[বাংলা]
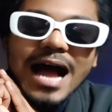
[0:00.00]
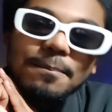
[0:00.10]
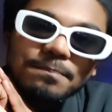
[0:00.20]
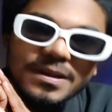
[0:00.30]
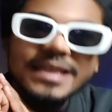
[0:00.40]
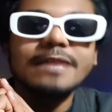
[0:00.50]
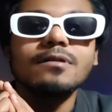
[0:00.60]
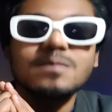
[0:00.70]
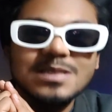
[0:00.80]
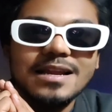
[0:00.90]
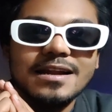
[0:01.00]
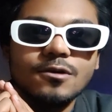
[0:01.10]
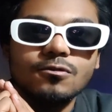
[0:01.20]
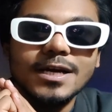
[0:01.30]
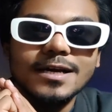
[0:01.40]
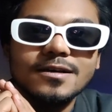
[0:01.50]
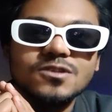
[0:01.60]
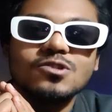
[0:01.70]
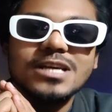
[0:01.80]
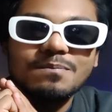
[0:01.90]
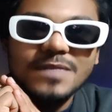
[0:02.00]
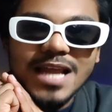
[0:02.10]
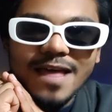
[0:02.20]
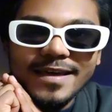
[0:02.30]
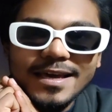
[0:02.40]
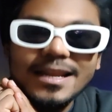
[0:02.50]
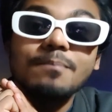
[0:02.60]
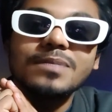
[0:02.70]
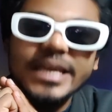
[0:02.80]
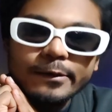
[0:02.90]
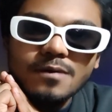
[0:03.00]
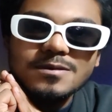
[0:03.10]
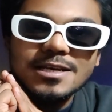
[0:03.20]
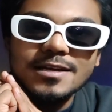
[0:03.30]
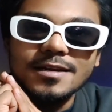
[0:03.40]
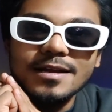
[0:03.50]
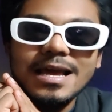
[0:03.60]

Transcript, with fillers: আপনি কিভাবে জানেন এগুলা যদি আপনি না দেখেন আপনি কিভাবে জানেন